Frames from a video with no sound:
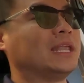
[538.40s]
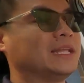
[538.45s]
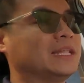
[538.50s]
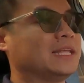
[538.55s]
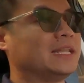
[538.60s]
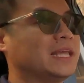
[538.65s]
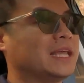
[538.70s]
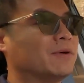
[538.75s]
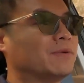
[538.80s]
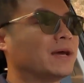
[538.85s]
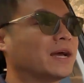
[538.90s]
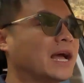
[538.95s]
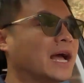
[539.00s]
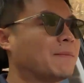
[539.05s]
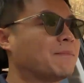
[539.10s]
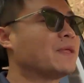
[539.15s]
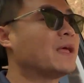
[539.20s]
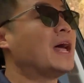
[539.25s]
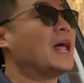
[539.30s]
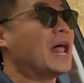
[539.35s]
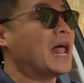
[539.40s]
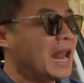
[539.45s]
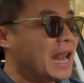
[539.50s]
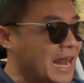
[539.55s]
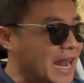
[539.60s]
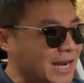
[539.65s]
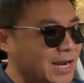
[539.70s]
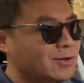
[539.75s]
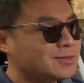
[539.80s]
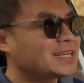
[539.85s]
เลยทีเดียวนะครับ
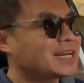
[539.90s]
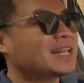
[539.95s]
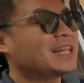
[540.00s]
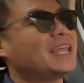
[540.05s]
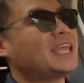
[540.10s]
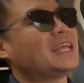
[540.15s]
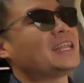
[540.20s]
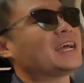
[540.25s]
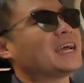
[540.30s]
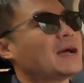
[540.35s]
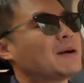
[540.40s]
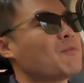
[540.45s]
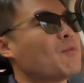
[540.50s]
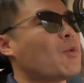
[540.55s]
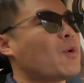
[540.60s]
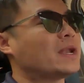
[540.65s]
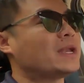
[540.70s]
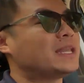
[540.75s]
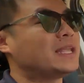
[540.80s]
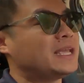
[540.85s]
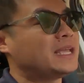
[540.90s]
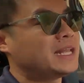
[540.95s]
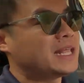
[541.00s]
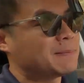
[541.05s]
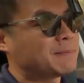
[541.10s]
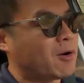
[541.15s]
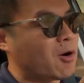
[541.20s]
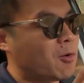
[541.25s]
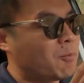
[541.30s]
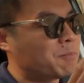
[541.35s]
และนอกจากนั้นเองนะครับ วันนี้
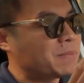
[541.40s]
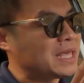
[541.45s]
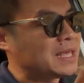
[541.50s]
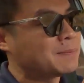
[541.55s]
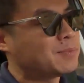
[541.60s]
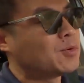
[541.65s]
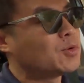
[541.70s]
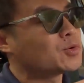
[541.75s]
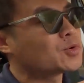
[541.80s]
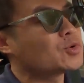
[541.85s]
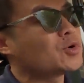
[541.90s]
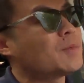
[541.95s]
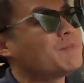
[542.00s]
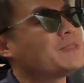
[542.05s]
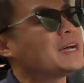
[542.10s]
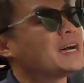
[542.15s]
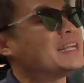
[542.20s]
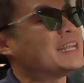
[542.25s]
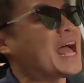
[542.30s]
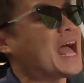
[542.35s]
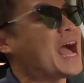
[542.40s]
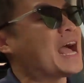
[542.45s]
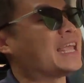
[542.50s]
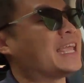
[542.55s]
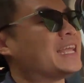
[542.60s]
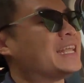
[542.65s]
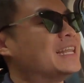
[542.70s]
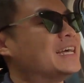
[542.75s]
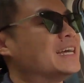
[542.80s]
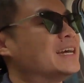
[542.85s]
เนี่ยผมมีผู้ร่วมเดินทาง
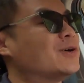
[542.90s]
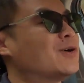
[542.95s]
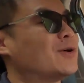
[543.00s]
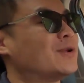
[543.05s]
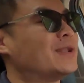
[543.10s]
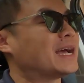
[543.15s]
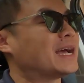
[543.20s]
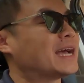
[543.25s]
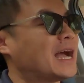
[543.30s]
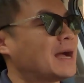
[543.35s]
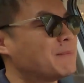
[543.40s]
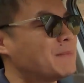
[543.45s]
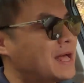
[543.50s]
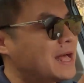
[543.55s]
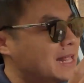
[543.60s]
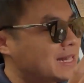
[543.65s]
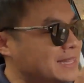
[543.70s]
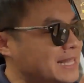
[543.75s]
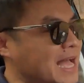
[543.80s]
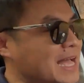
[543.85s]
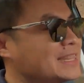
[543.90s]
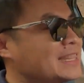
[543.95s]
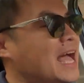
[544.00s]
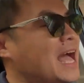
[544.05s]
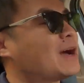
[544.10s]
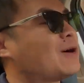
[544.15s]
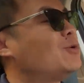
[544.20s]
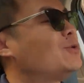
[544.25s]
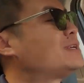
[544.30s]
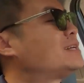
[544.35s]
อีกหนึ่งคนะครับหน้า
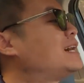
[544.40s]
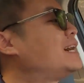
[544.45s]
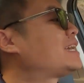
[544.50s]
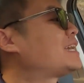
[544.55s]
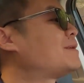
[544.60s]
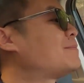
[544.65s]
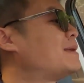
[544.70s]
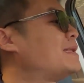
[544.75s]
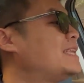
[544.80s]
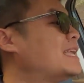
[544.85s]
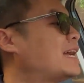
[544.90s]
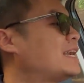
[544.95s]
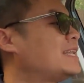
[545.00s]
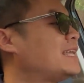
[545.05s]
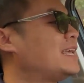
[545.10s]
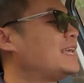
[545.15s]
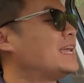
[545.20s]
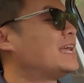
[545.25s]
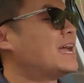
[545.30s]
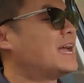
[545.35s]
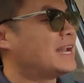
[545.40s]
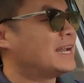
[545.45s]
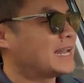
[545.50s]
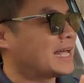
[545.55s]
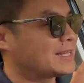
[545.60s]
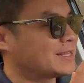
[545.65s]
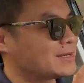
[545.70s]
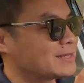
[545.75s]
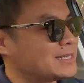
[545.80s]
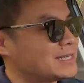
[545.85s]
ตาคุ้นเคยกันเป็นอย่างดี
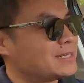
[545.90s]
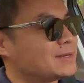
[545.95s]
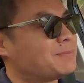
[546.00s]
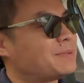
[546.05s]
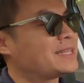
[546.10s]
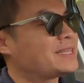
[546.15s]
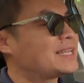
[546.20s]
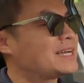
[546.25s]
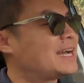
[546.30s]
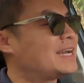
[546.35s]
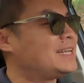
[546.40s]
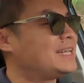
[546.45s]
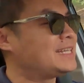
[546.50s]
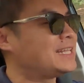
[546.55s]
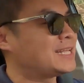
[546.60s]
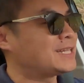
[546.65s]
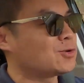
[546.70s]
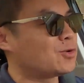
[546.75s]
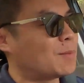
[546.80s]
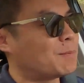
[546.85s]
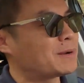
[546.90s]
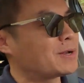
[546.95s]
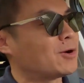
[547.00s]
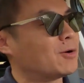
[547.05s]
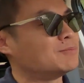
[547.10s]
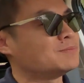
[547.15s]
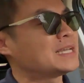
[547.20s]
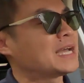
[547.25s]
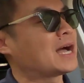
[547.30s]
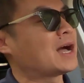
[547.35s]
นั่นก็คือพีเตอร์นิธิท้วมปฐ
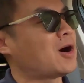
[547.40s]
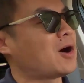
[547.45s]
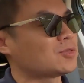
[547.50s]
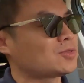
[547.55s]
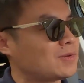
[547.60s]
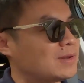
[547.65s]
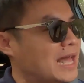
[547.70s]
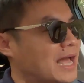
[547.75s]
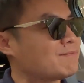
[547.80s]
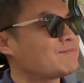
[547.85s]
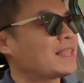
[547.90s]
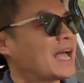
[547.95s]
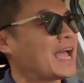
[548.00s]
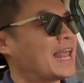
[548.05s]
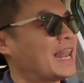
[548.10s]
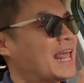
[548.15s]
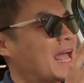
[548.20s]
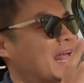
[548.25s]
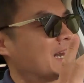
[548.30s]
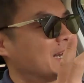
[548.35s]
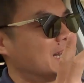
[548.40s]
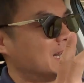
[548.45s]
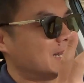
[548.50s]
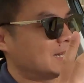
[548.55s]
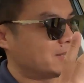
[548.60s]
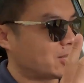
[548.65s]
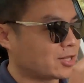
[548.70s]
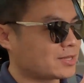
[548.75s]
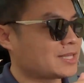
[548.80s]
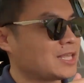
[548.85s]
มจาก a u t o l i f e t h a i l a n d
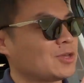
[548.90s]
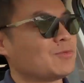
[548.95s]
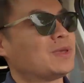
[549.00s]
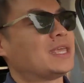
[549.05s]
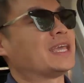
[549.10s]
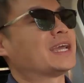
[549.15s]
t v